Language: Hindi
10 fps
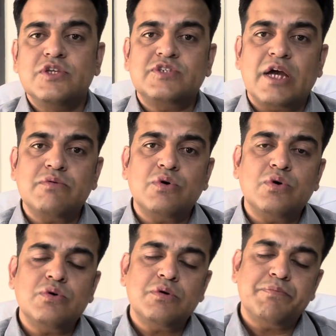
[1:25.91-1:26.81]
चाहे वो
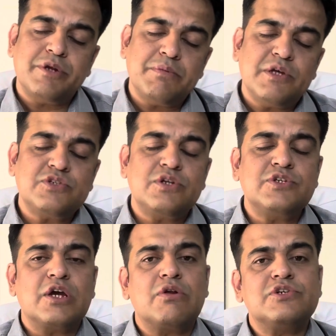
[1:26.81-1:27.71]
प्रीमेचर
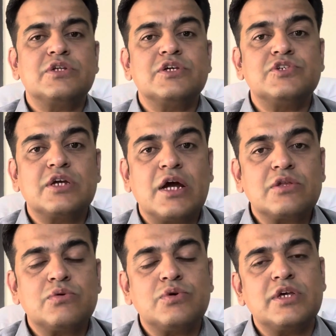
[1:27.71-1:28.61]
रिजेकुलेशन की
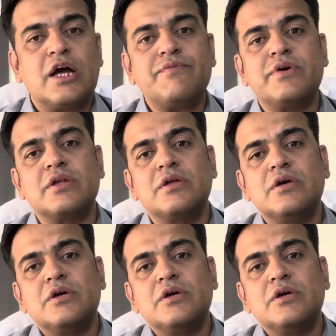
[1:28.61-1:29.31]
शिकायत हो या फिर